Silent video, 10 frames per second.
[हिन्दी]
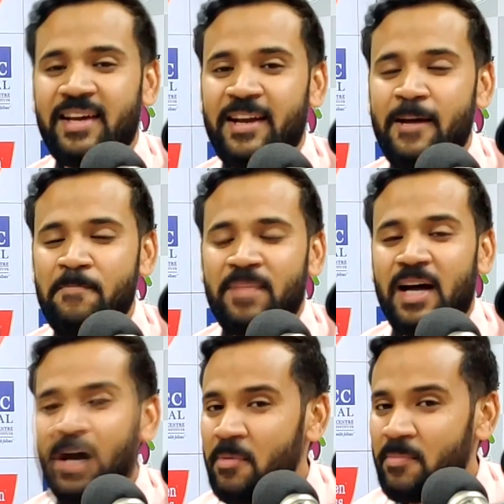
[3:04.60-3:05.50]
के आना
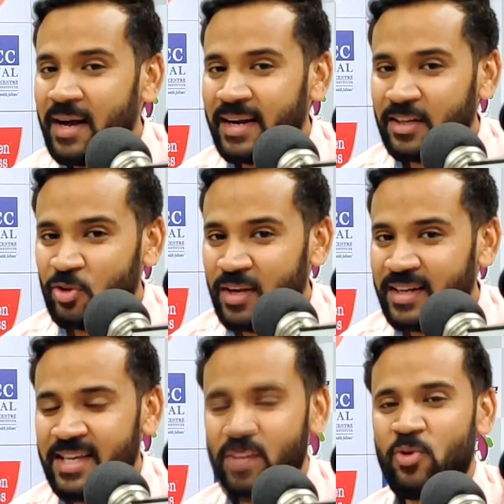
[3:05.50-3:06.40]
अब मार्केट थोड़ा
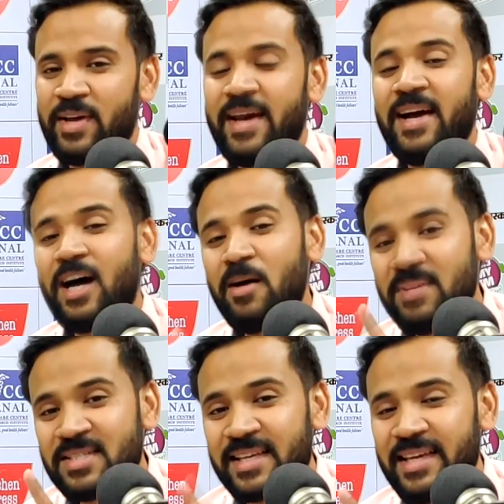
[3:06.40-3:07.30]
ठीक हो गया है
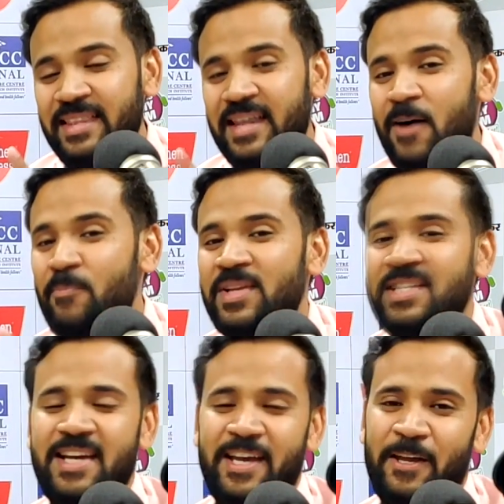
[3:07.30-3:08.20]
अब सही दाम
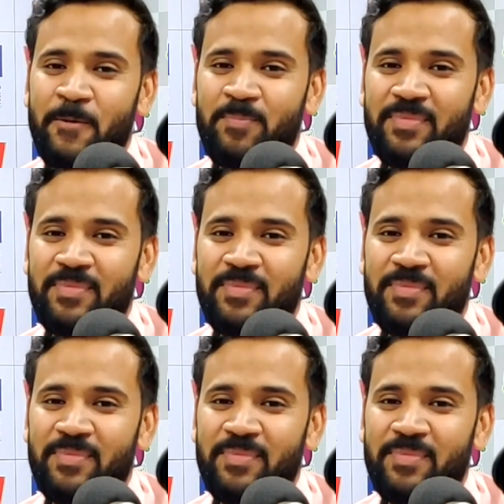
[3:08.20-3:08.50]
मिल जाएंगे